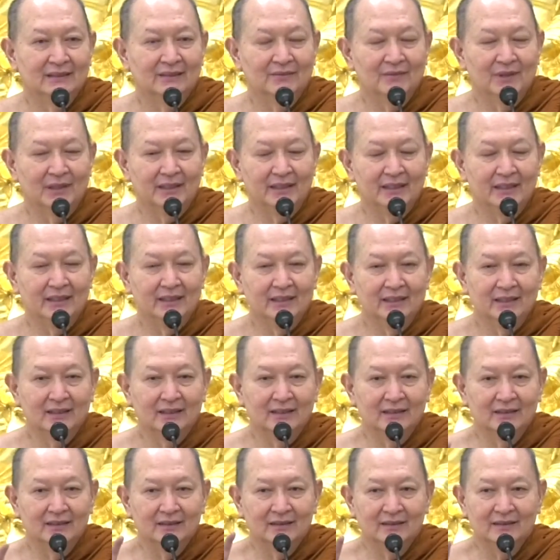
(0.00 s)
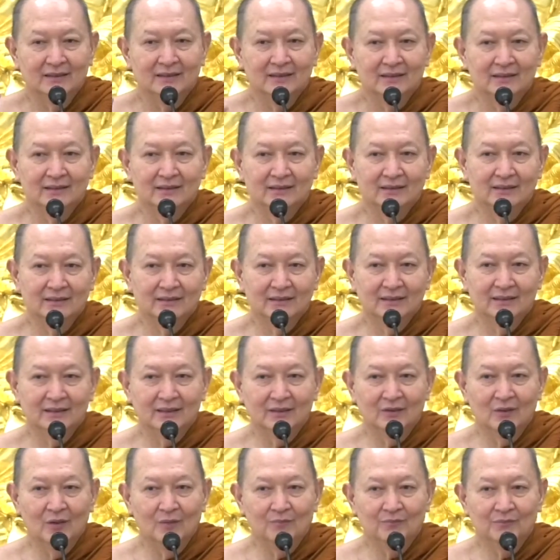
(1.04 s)
สมาธิส
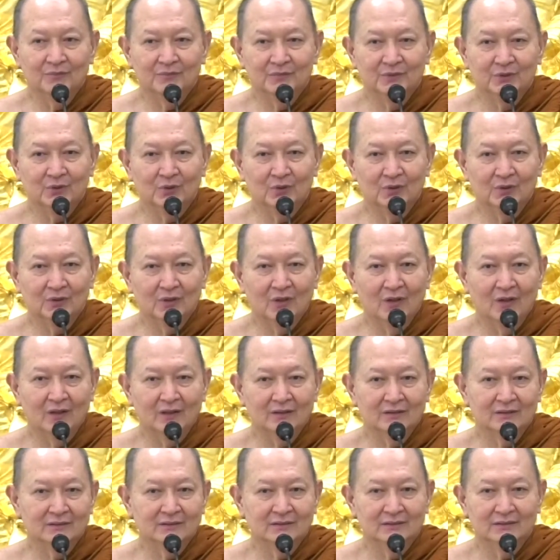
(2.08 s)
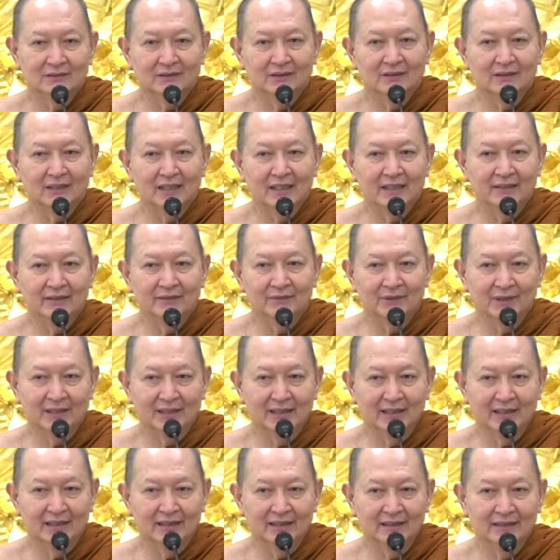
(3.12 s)
งบอยู่ข้างนอกก็เล่นเหมือน
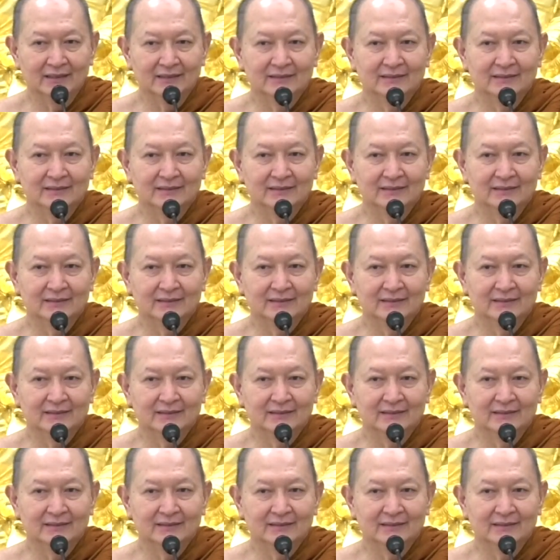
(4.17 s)
กัน